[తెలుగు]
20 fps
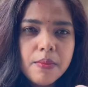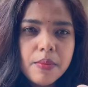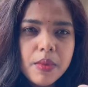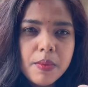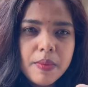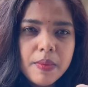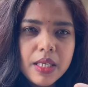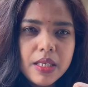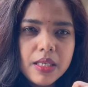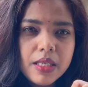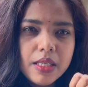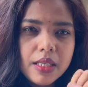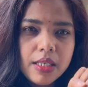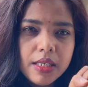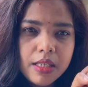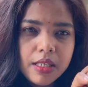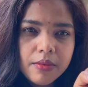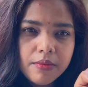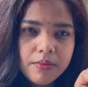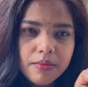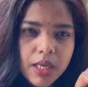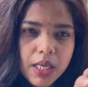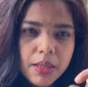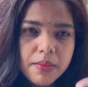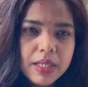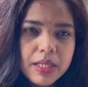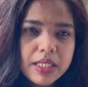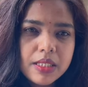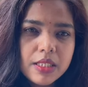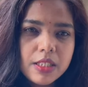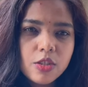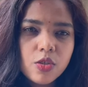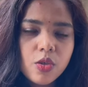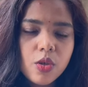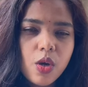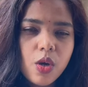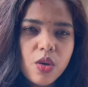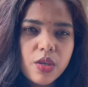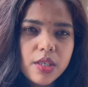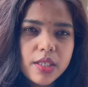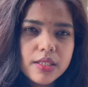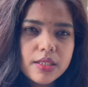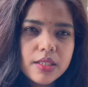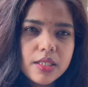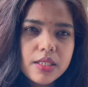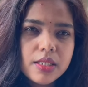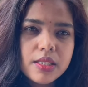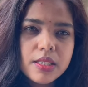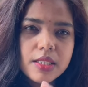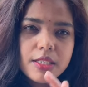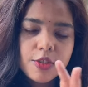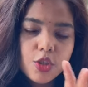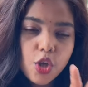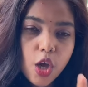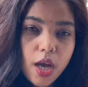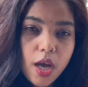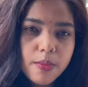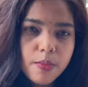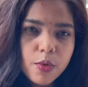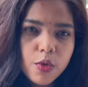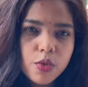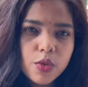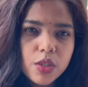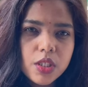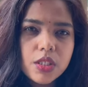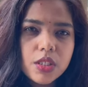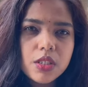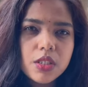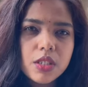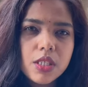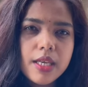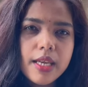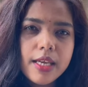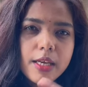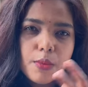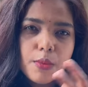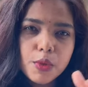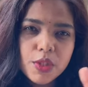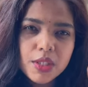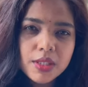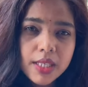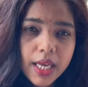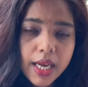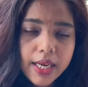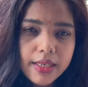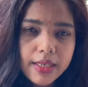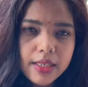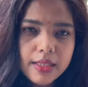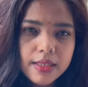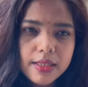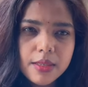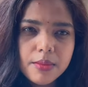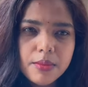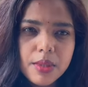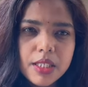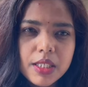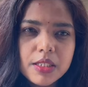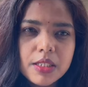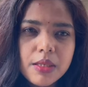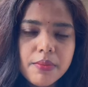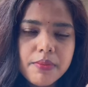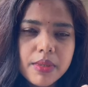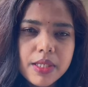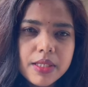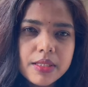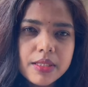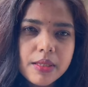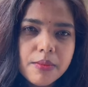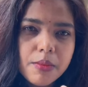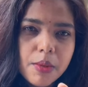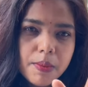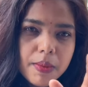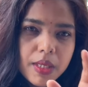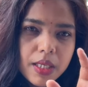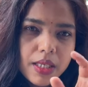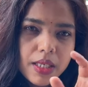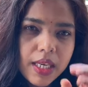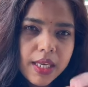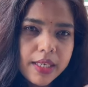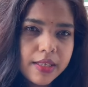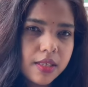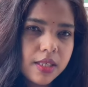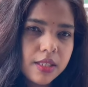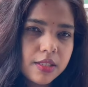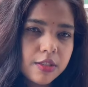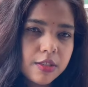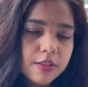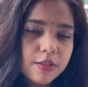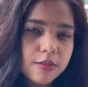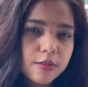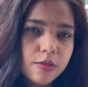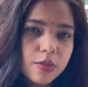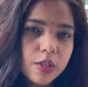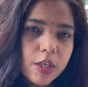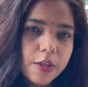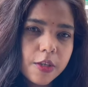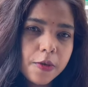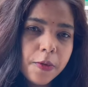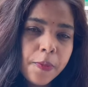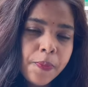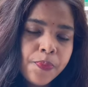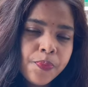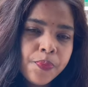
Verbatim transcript: మిమ్మల్ని బై మెసేజ్తో కాంటాక్ట్ చేసి జాబ్ గురించి లేకపోతే సైడ్ ఇన్కమ్ అని చెప్పేసి మిమ్మల్ని అట్రాక్ట్ చేస్తున్నారు